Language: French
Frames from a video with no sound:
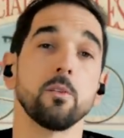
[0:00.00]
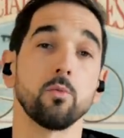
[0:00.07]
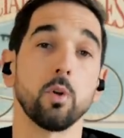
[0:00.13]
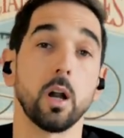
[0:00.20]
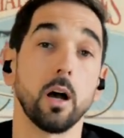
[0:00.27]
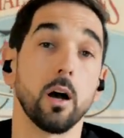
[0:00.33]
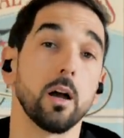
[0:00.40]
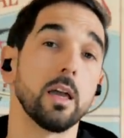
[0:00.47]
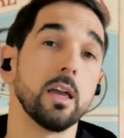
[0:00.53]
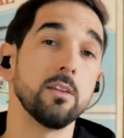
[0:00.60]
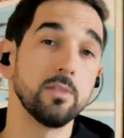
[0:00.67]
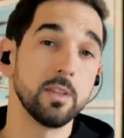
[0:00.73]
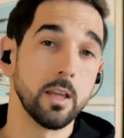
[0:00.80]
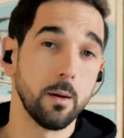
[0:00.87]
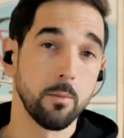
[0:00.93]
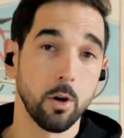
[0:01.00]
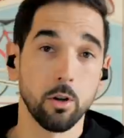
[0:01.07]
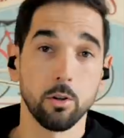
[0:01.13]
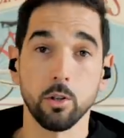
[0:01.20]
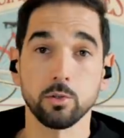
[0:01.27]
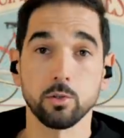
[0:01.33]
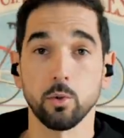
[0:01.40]
Voilà,
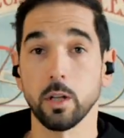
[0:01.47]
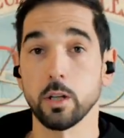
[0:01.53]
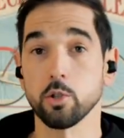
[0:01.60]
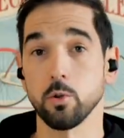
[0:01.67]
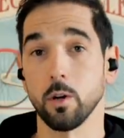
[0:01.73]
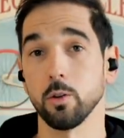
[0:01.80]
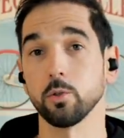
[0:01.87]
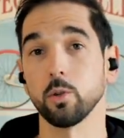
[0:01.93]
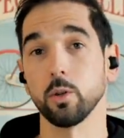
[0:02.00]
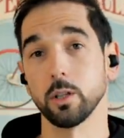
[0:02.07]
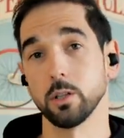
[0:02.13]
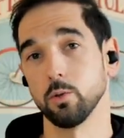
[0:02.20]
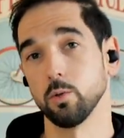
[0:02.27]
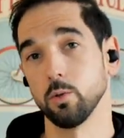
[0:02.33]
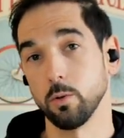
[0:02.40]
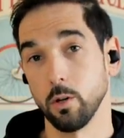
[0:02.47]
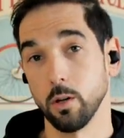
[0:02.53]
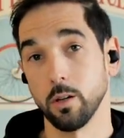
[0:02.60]
évidemment, lorsqu'on a le choix entre les deux,